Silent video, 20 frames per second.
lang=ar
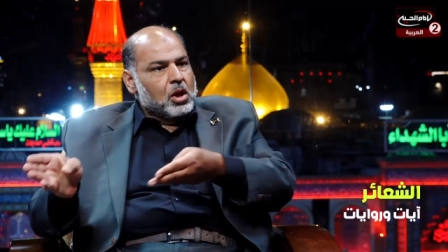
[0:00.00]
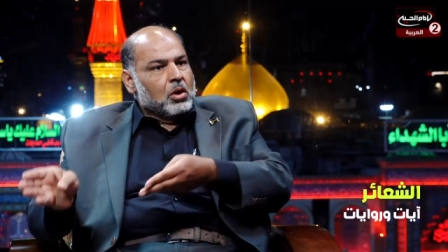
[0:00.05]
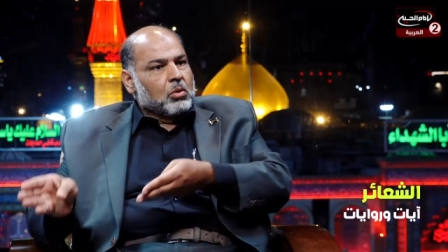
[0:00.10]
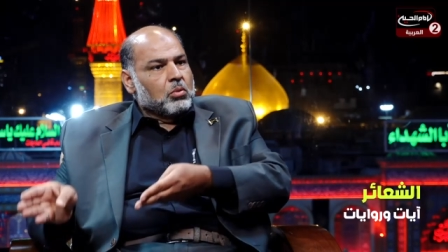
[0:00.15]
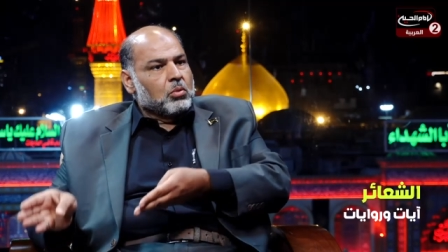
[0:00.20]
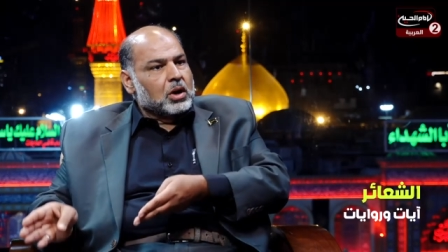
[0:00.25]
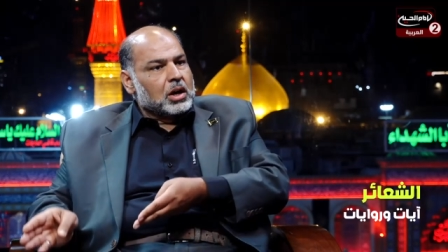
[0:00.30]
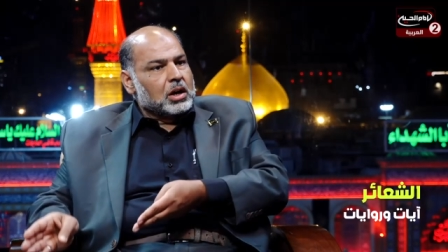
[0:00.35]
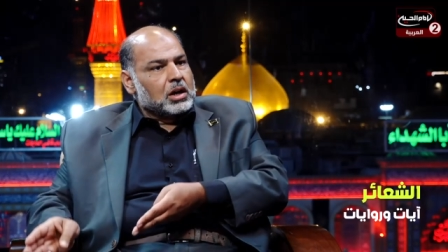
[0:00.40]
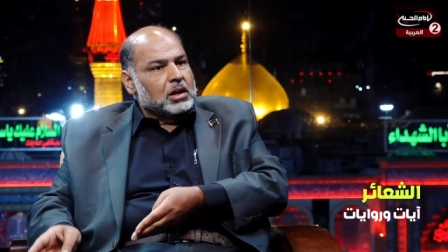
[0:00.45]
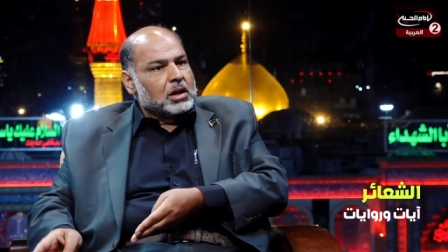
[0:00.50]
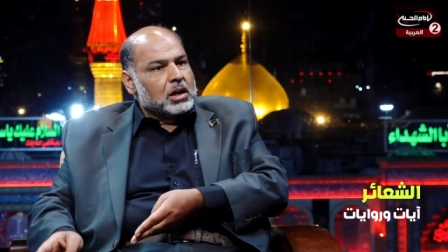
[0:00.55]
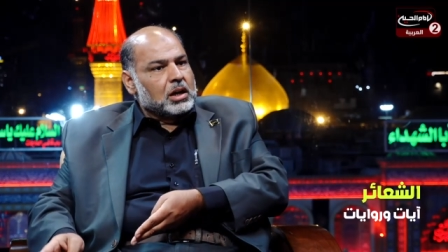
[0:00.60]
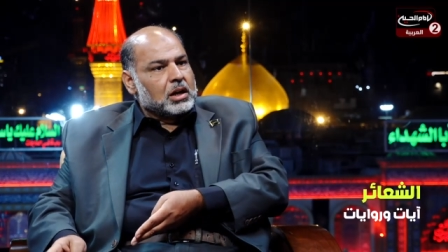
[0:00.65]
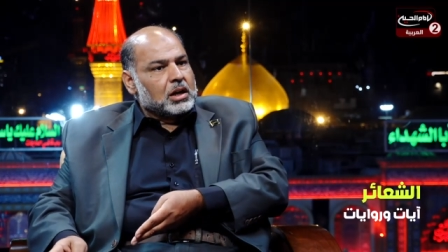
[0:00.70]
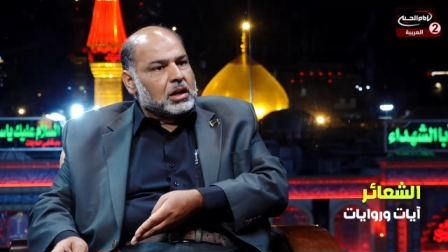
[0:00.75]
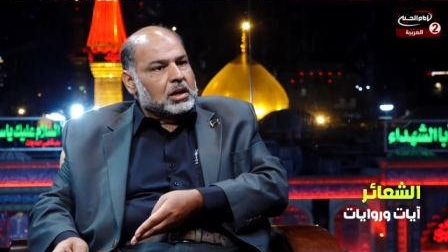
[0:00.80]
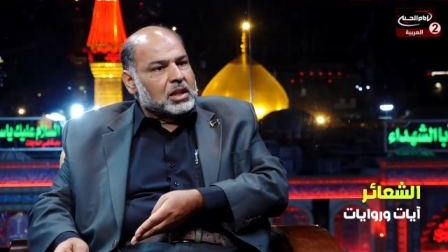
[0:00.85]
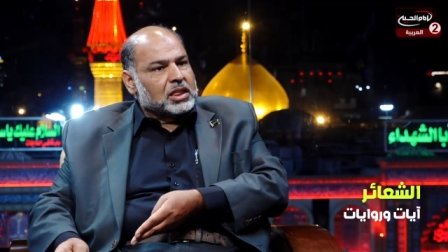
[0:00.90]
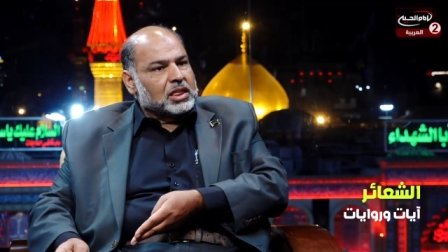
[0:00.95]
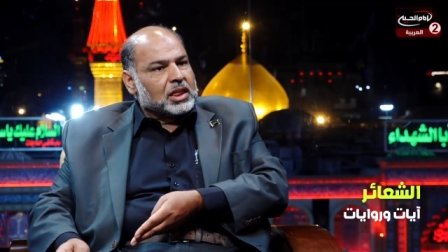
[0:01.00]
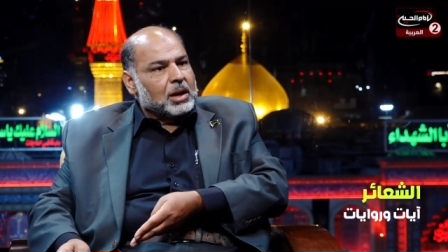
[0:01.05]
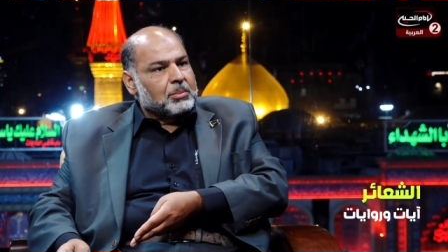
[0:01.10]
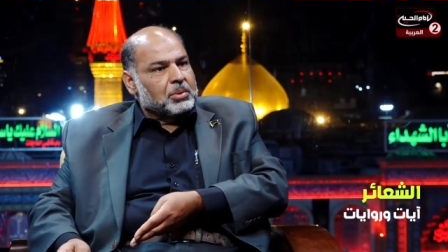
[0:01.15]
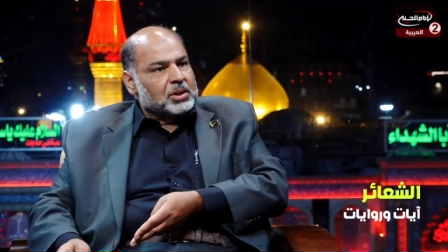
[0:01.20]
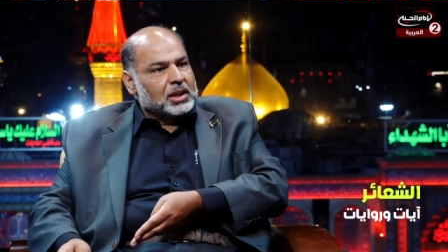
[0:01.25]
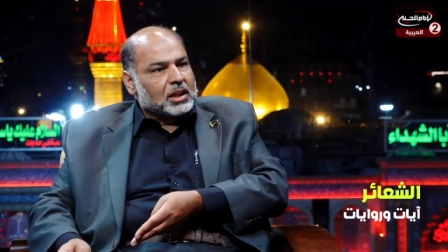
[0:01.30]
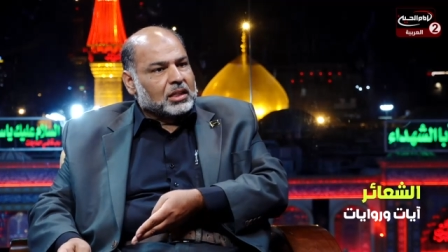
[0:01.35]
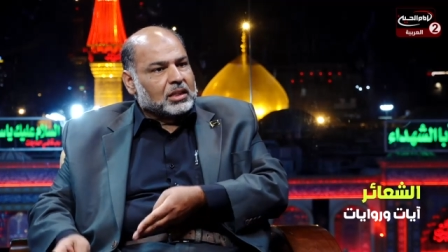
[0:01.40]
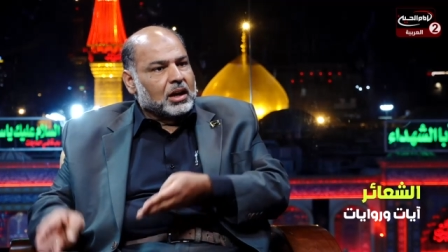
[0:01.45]

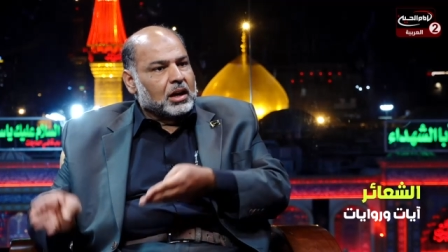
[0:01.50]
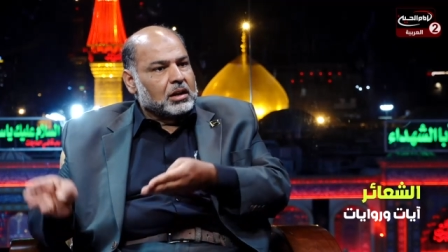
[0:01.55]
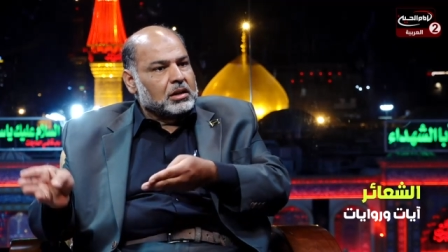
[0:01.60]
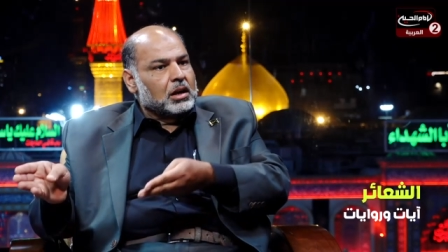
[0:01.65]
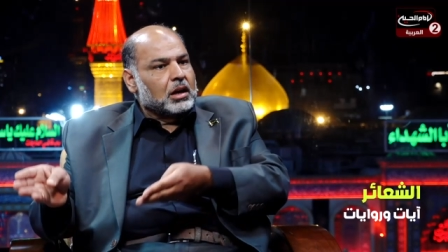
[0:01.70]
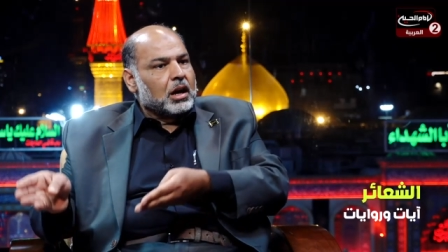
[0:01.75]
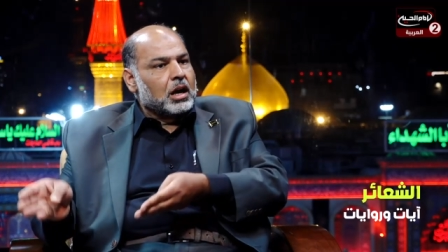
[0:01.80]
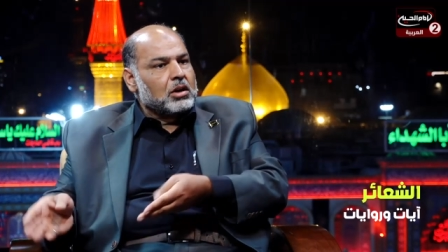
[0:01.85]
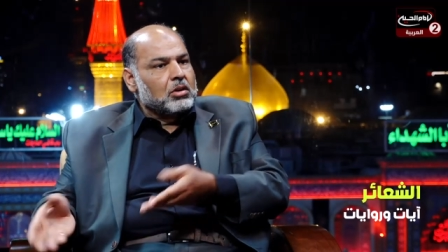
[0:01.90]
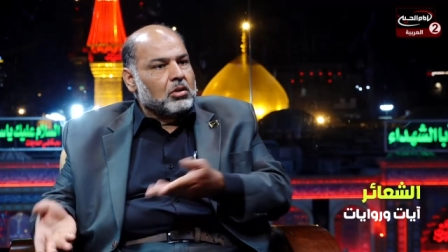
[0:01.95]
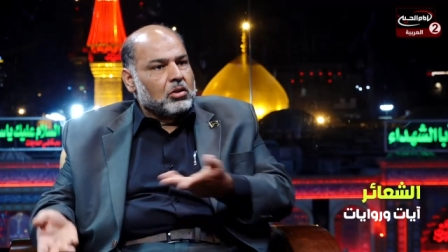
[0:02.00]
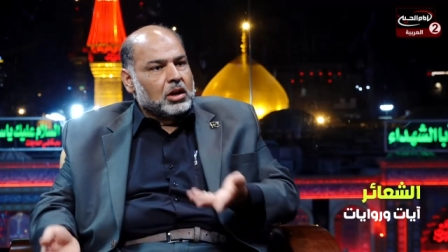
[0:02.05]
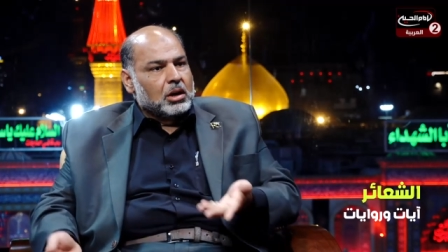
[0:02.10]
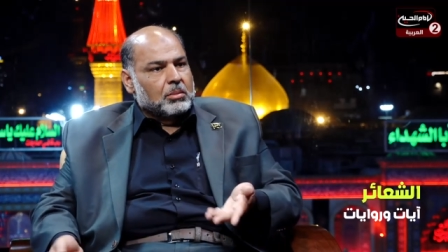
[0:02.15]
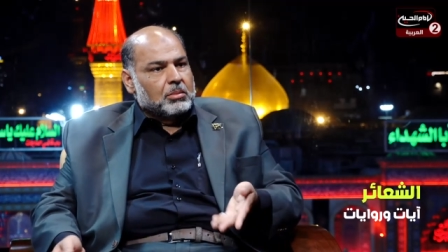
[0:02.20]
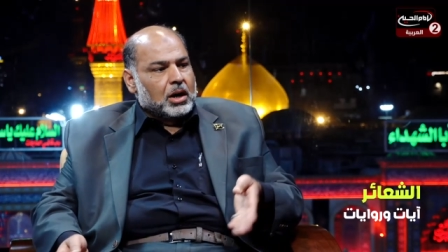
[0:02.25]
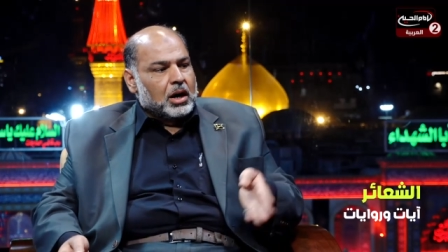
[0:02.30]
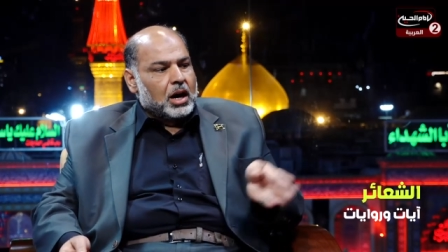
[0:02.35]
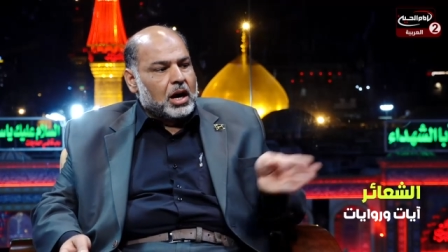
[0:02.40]
والصابطه الثانيه راي العلماء